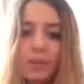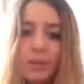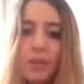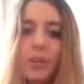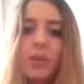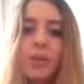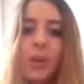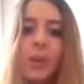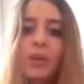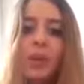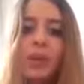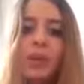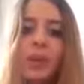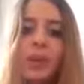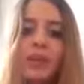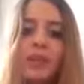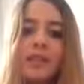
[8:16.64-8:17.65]
kötü yolda
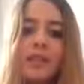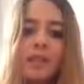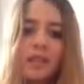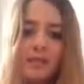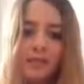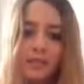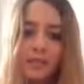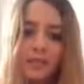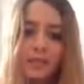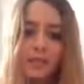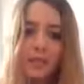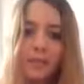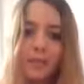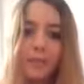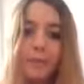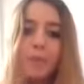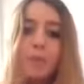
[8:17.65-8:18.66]
olan sizsiniz.
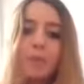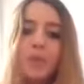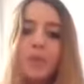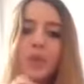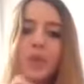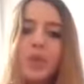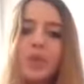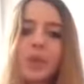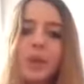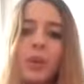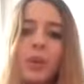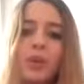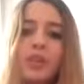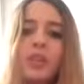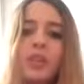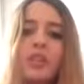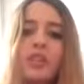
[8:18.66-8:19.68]
Düşman
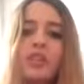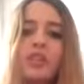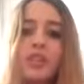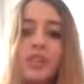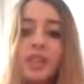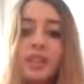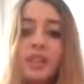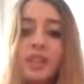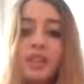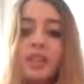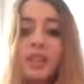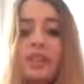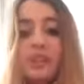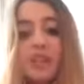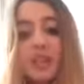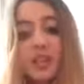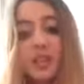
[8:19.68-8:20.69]
oklarının çeviril
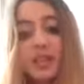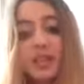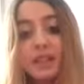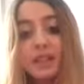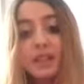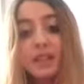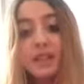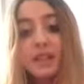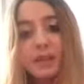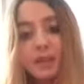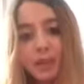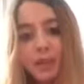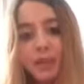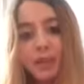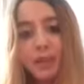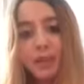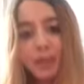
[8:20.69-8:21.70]
çevrildiği
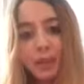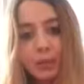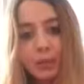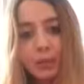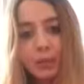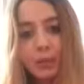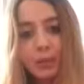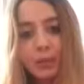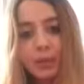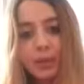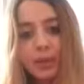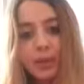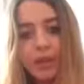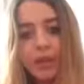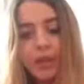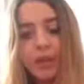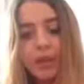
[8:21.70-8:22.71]
yöne bakıyorum.
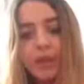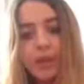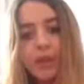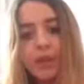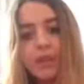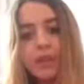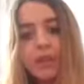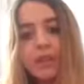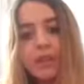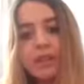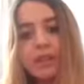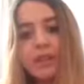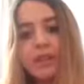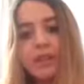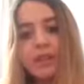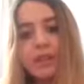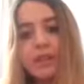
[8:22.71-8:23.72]

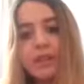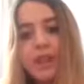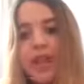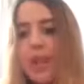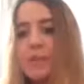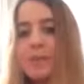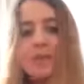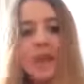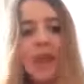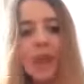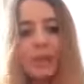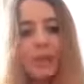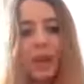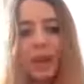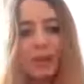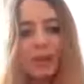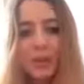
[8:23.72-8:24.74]
Ee, hepsi
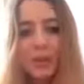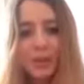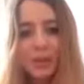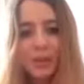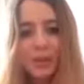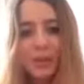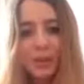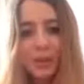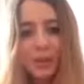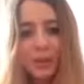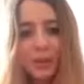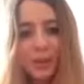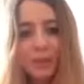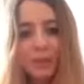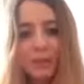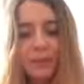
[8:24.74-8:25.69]
Erdoğan'ı gösteriyor.